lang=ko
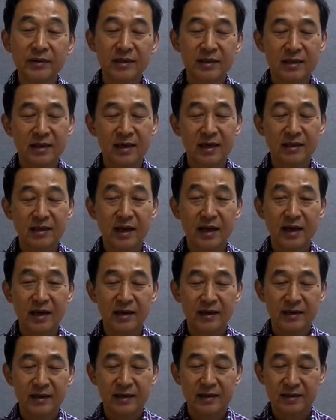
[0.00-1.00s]

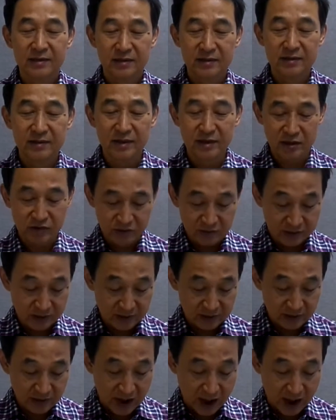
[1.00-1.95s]
신라사 이제 우는 거지.